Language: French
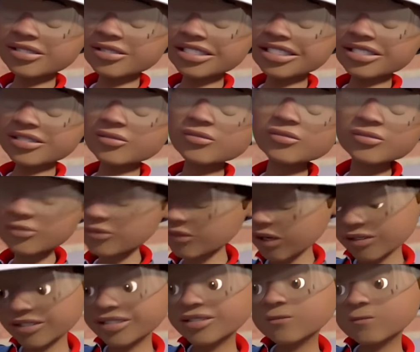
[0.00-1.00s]
comme bonjour.
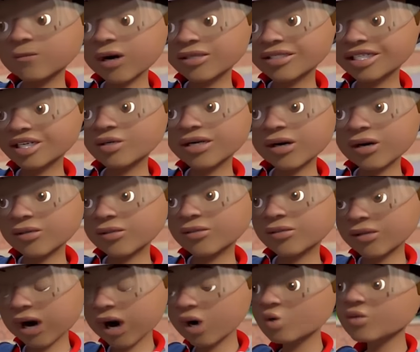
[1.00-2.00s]
Tu sais, les scies ne
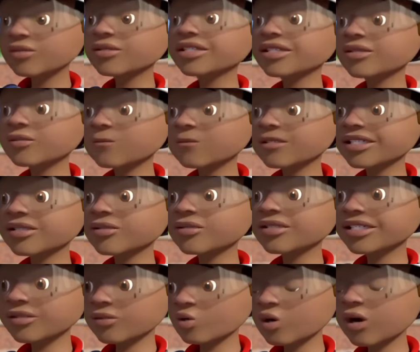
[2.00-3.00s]
me font pas peur,
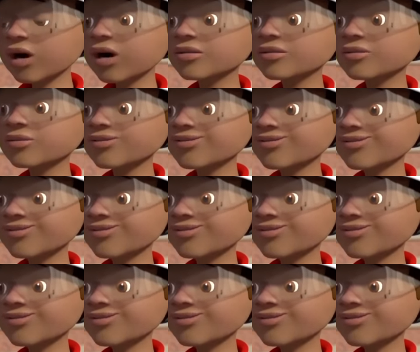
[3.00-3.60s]
même si elles sautent.